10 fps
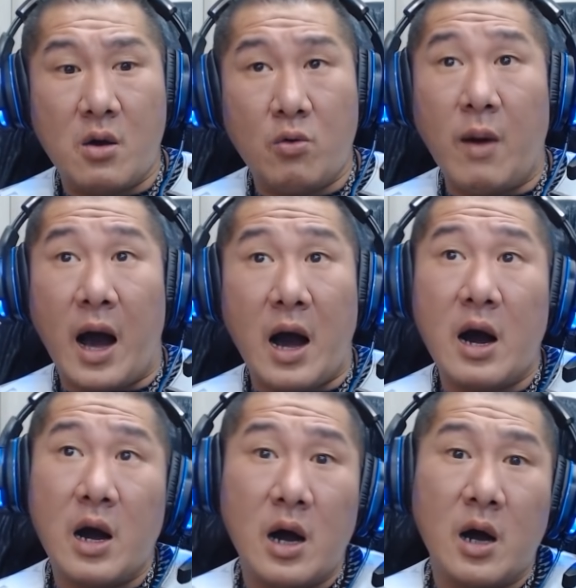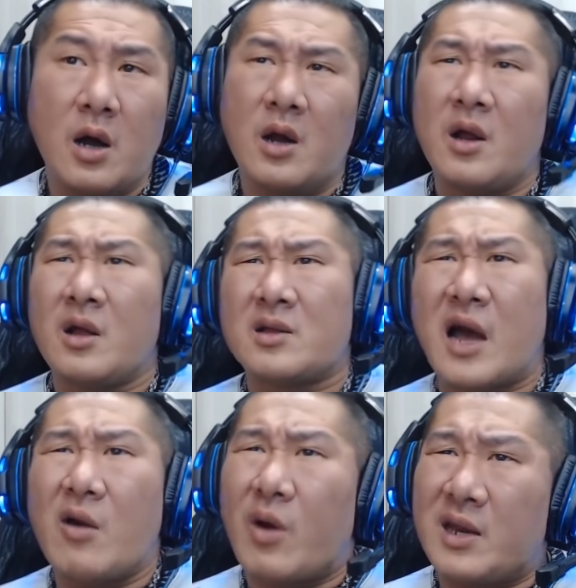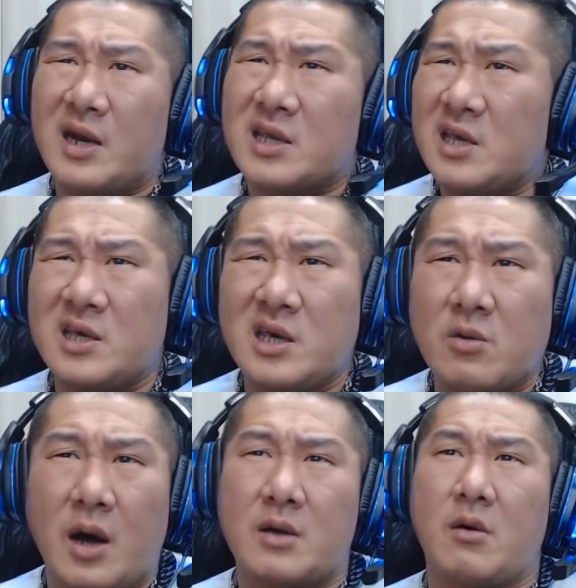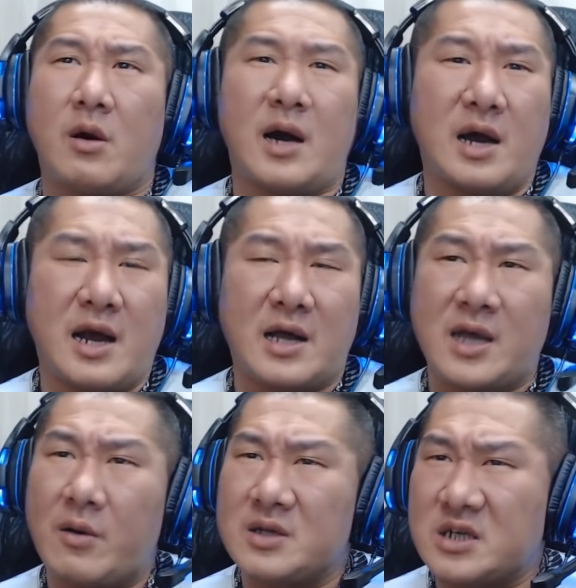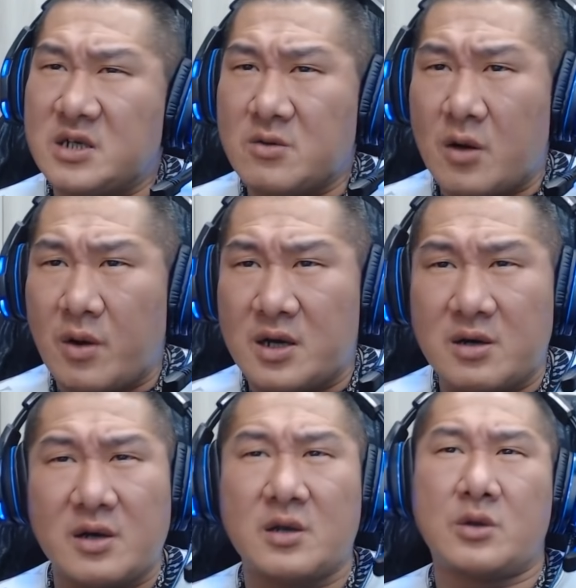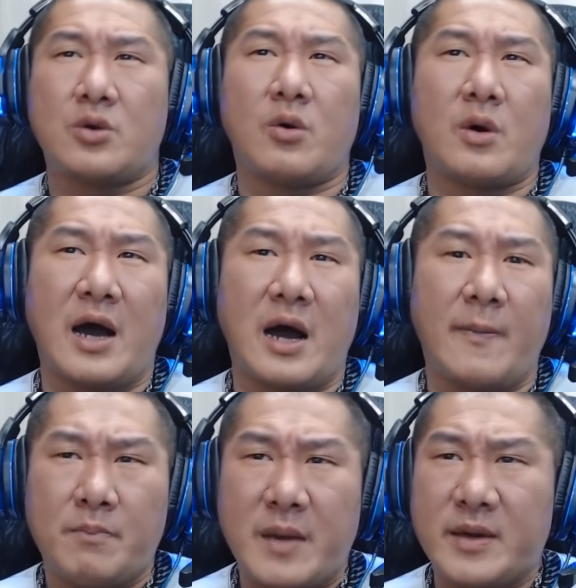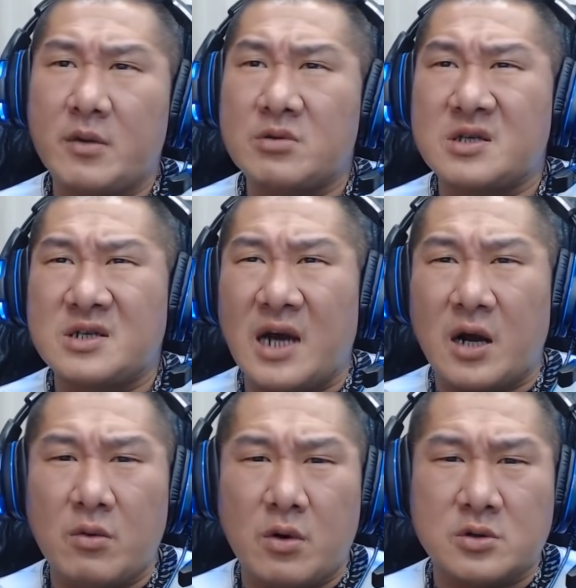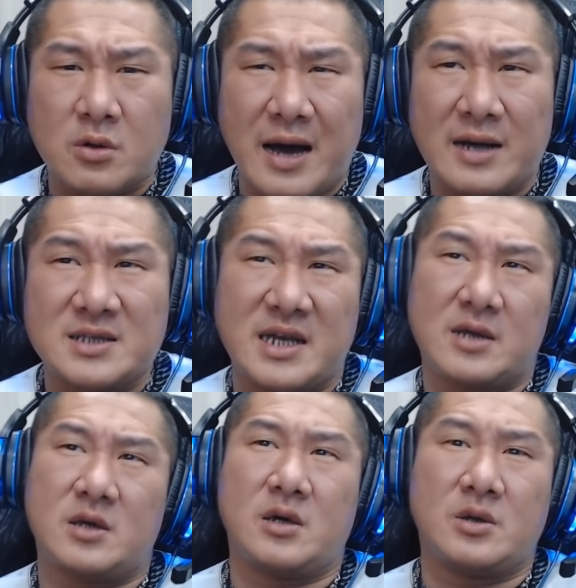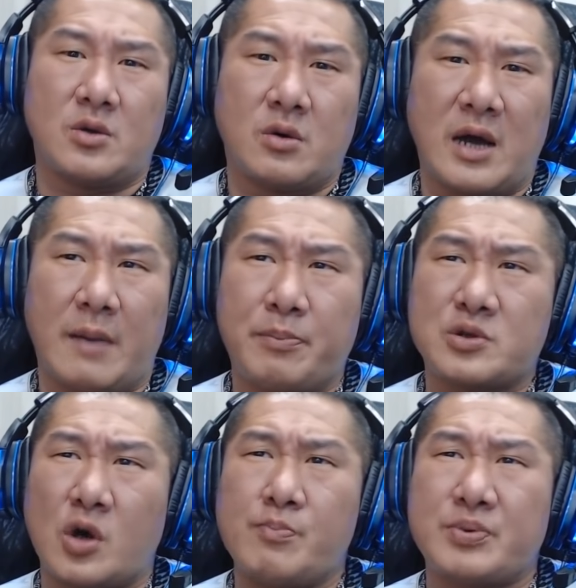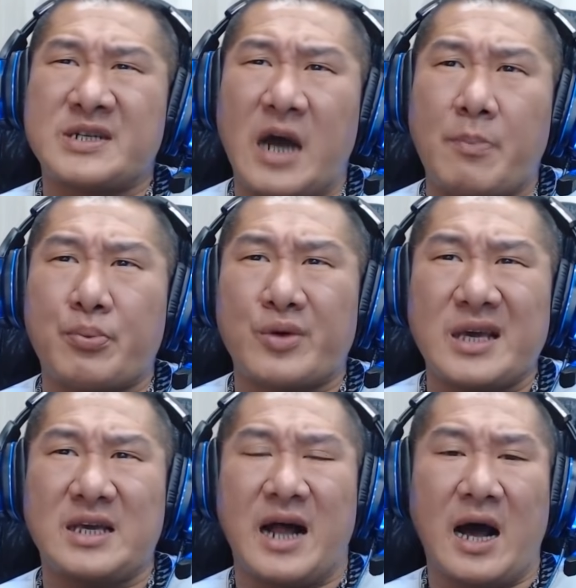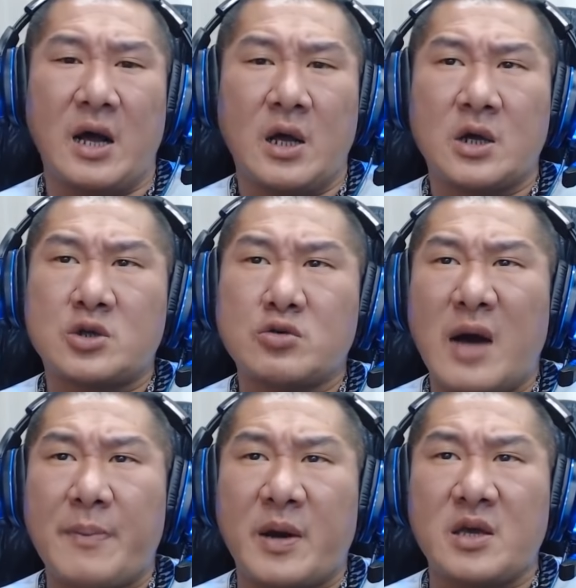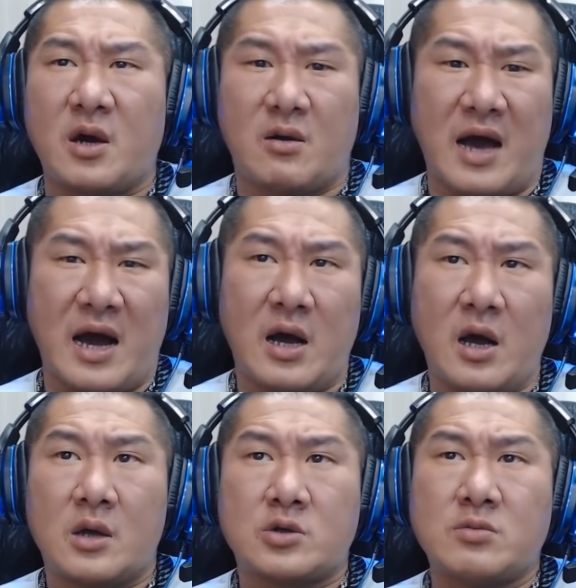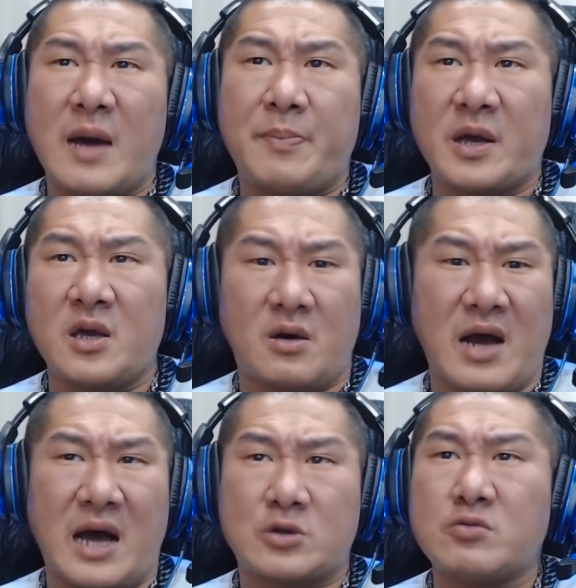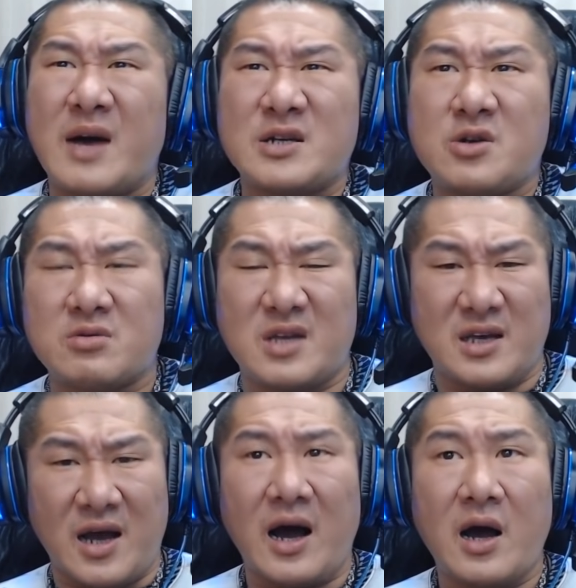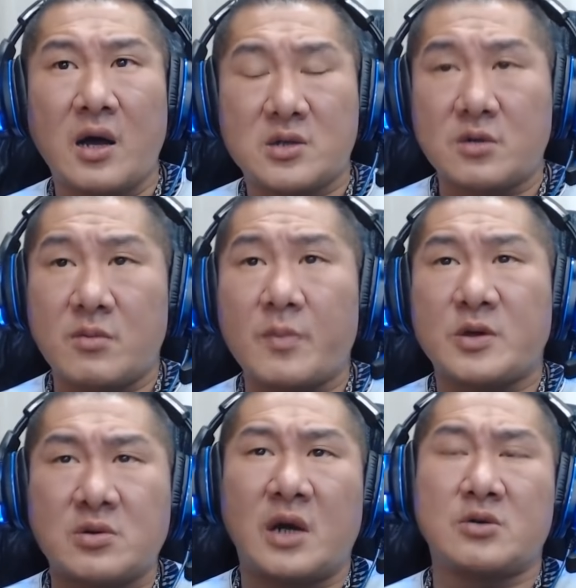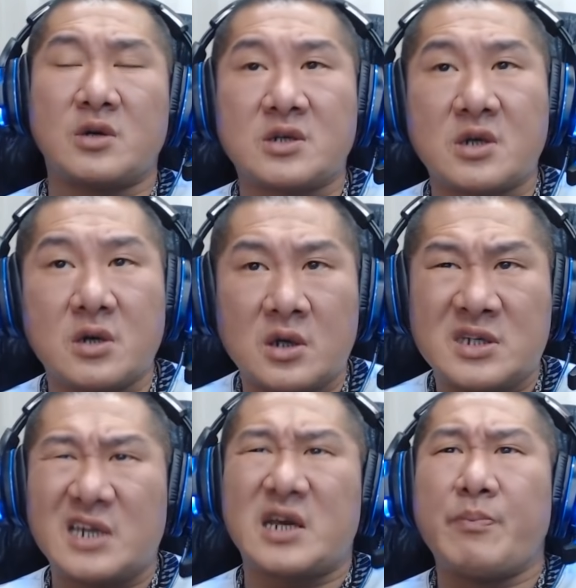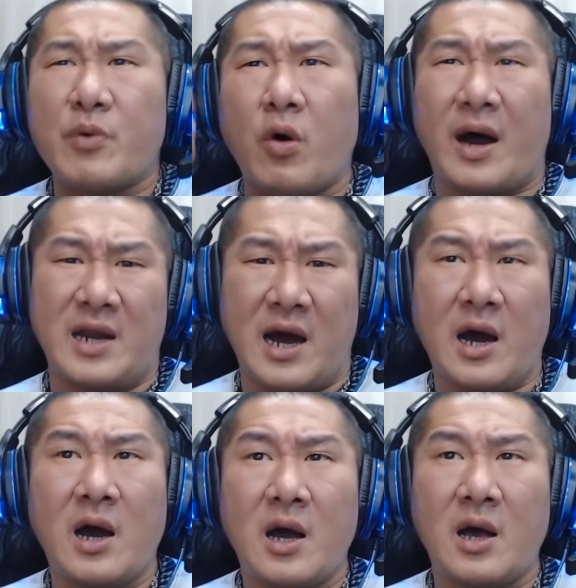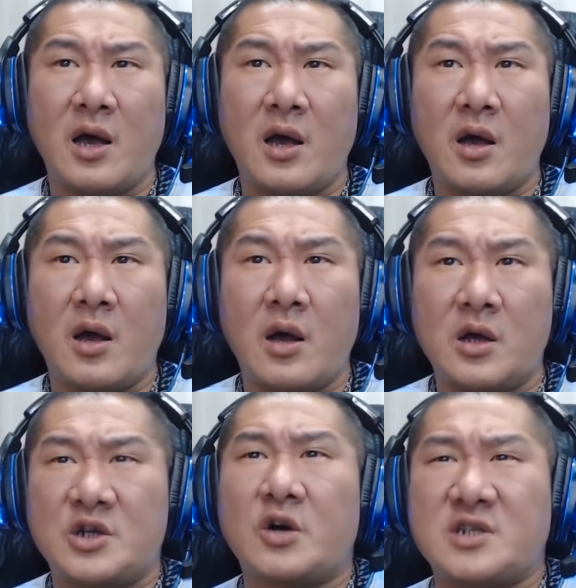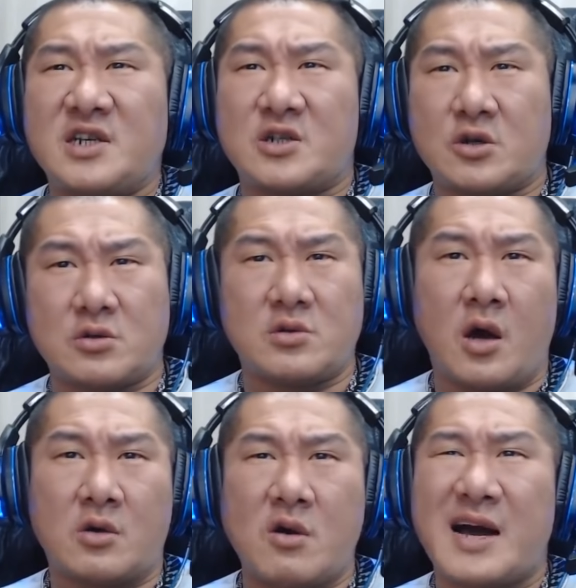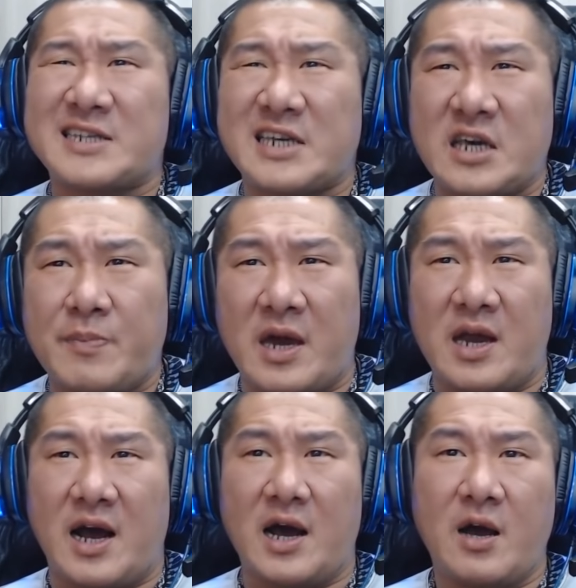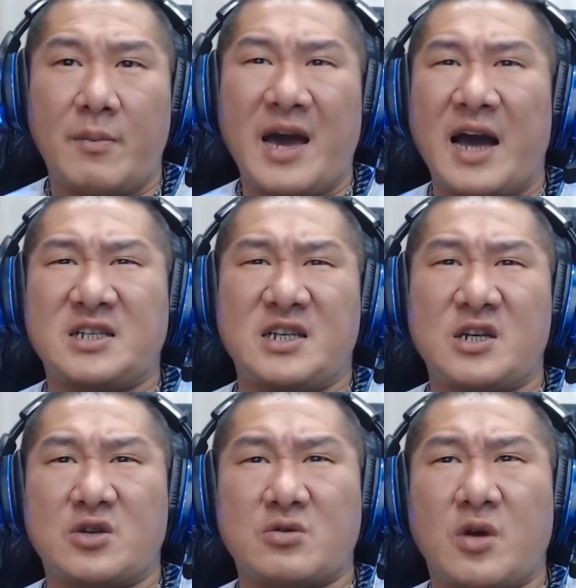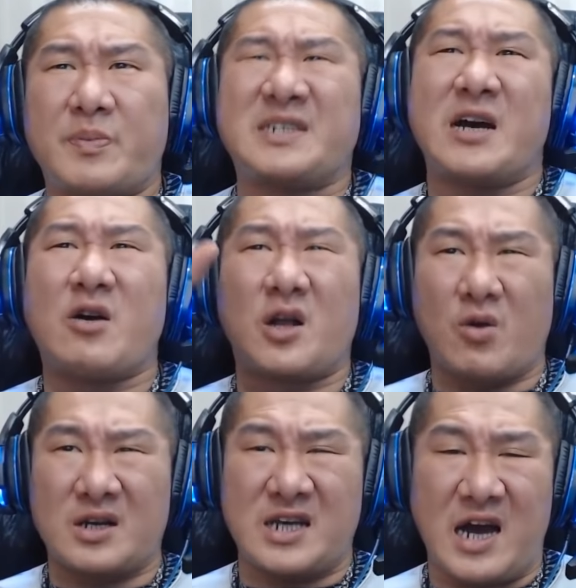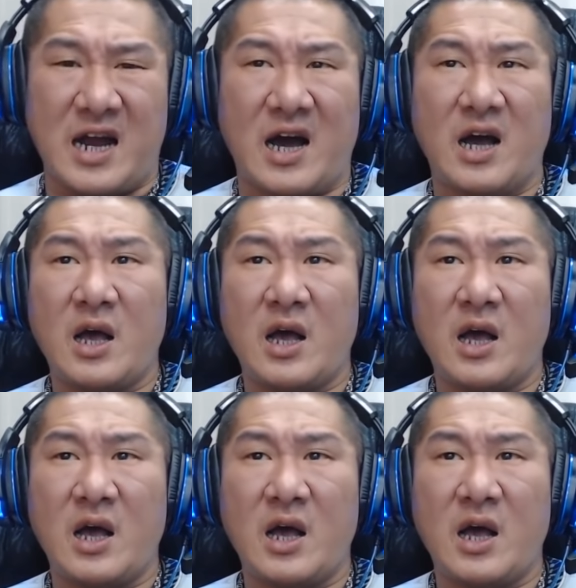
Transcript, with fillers: 有吧？台湾咧奇奇怪怪啦，台湾奇奇怪怪的人很多啦，卑鄙无耻、下的龌龊、肮脏的很多啦，不忠、不孝、不义啦，出卖朋友啦，出卖朋友啦，出卖兄弟呀，这有莫比孙楠卓恶劣？借钱不还呐？借钱业时准哦，讲到一支平啦，要孩子的时候，水比相港还大声啦。